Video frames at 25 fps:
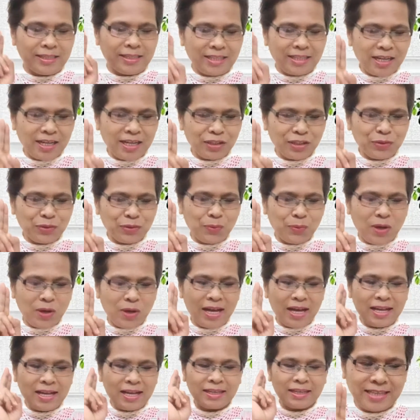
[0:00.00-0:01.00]
Yang
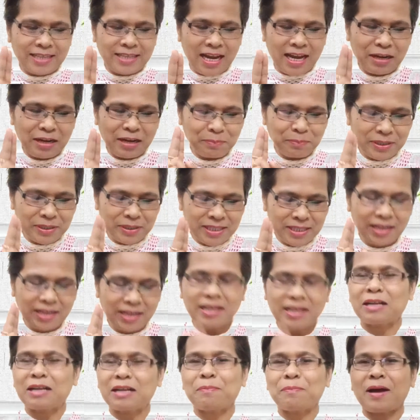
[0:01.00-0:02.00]
kedua, jangan
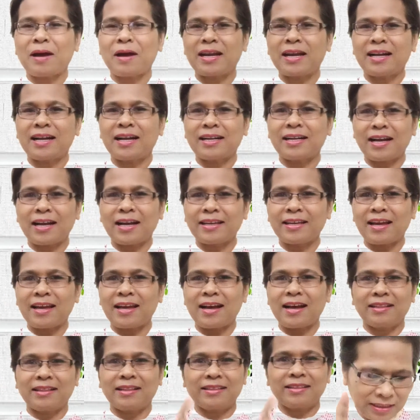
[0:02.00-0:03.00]
bersandar kepada
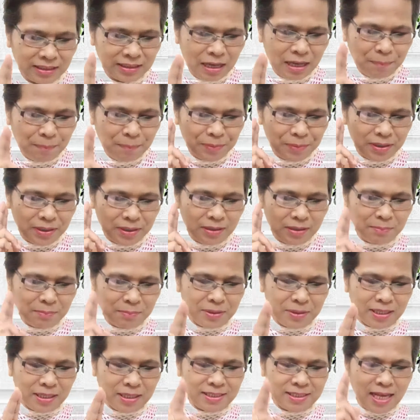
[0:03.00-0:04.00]
kekayaan, tetapi
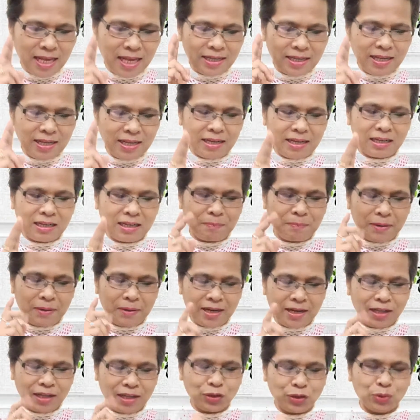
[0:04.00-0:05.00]
bersandar
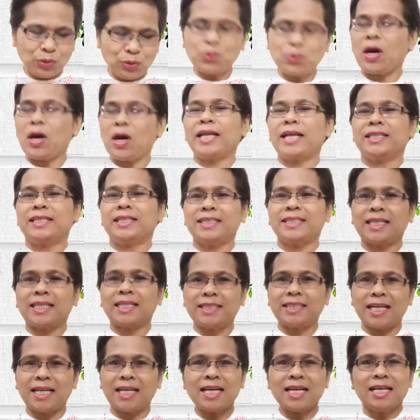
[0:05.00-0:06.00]
kepada Tuhan
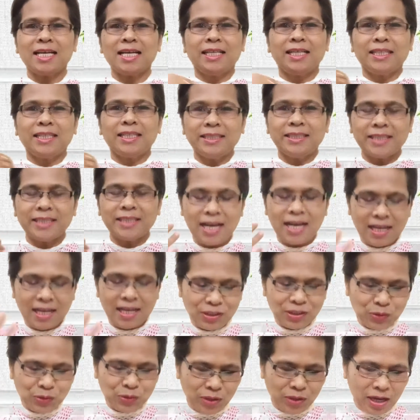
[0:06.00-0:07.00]
saja yang
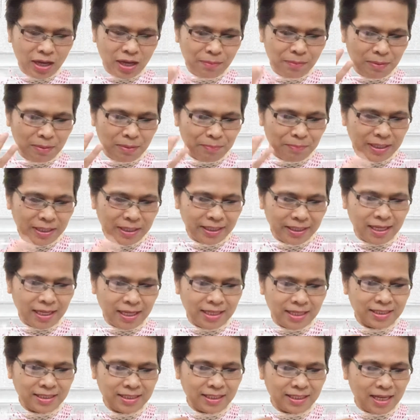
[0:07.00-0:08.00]
sudah
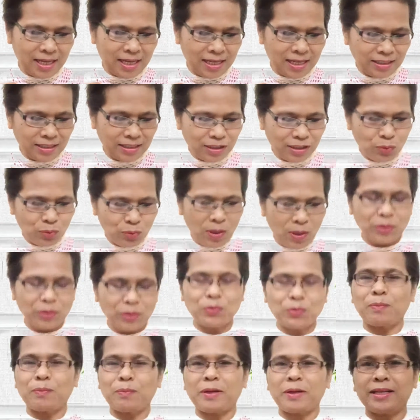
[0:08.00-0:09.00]
memberikan segala
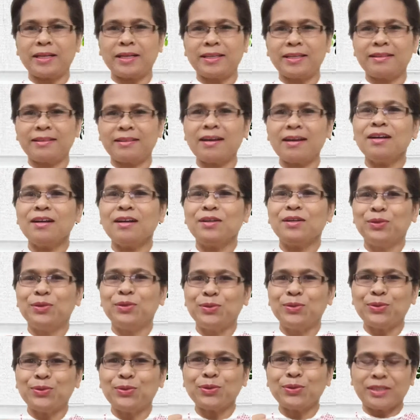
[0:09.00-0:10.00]
sesuatu kepada kita
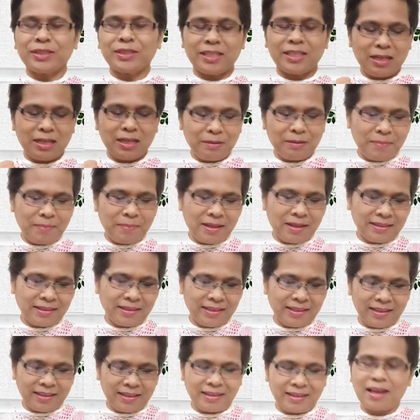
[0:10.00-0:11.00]
untuk
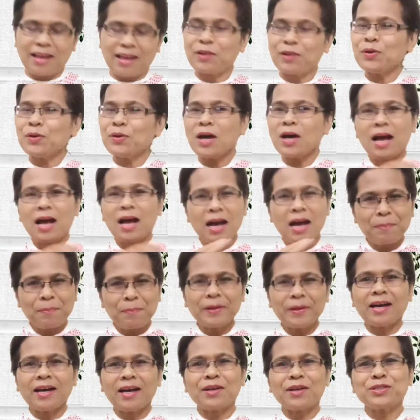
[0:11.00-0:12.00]
dinikmati. Lalu, apa
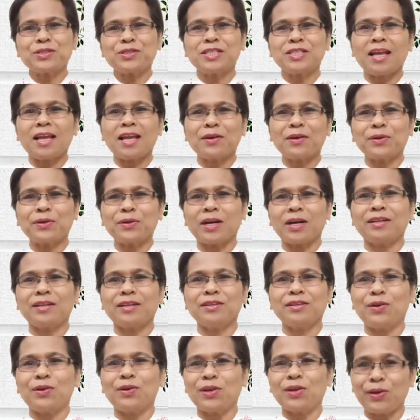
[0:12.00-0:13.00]
yang harus
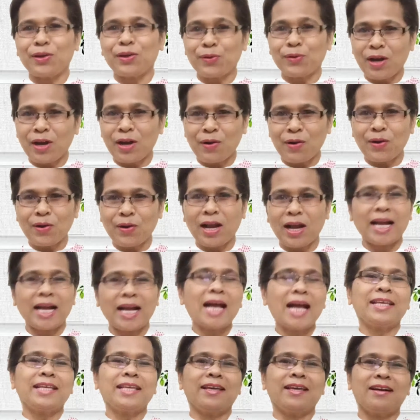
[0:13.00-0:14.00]
dilakukan oleh orang-orang
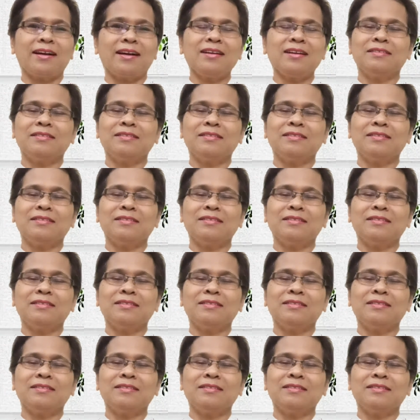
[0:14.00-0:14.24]
kaya?